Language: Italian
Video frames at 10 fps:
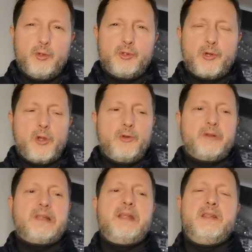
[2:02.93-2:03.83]

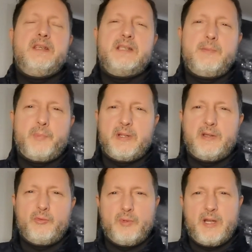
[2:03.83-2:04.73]
controllo tende sempre ad
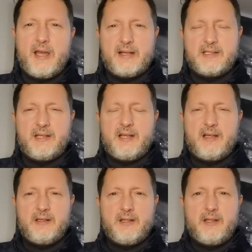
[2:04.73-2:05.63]

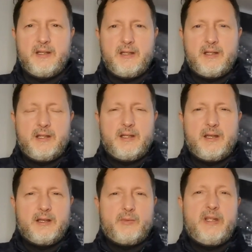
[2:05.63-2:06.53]
allungarsela.
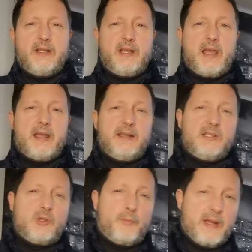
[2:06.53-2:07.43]
Quindi è
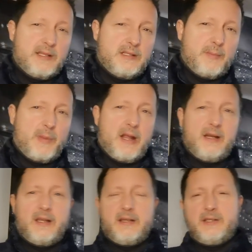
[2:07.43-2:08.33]
rischio perdita
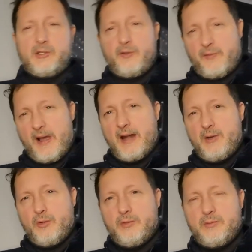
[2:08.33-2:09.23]
palla, rischio
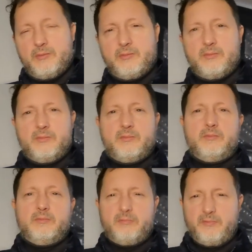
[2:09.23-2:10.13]
fallo.
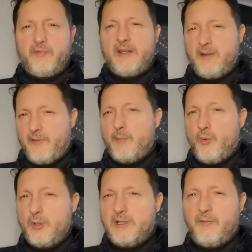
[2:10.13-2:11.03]
Infatti fa
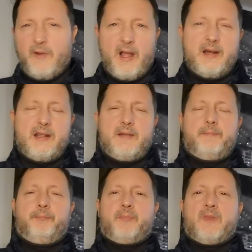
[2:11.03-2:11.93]
molti falli